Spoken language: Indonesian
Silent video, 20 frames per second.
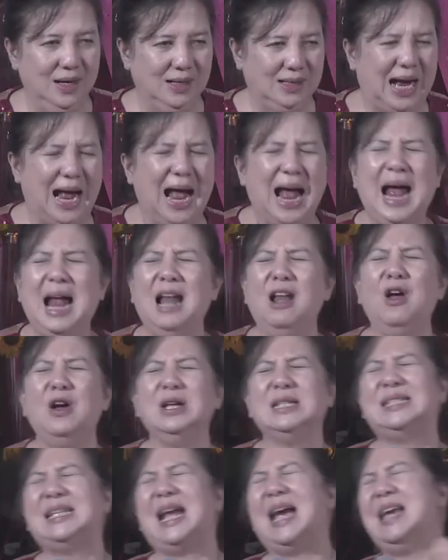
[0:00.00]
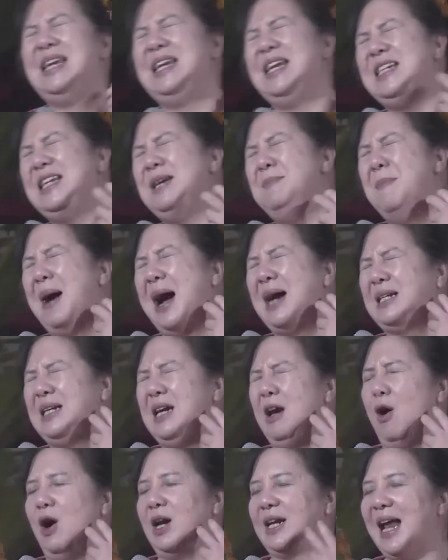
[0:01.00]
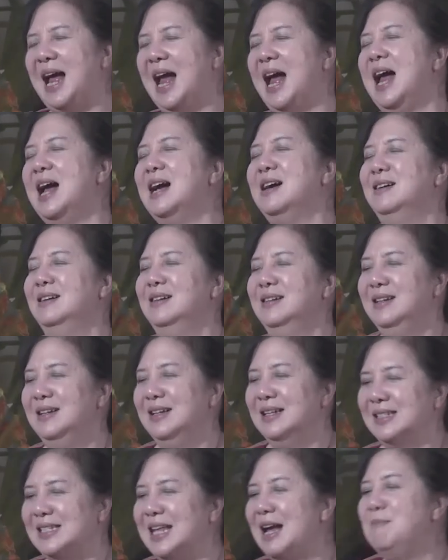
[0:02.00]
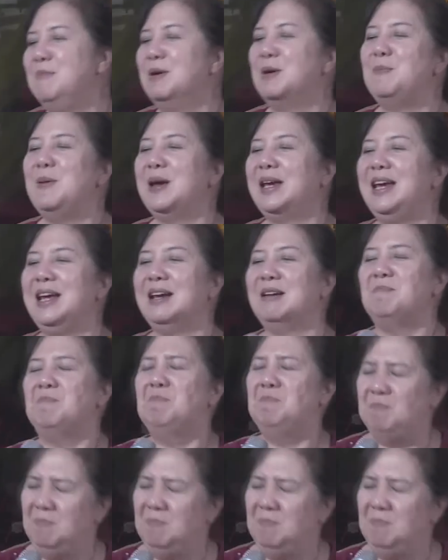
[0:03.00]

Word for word: Kalau saya ini dimaki orang, saya berpikir,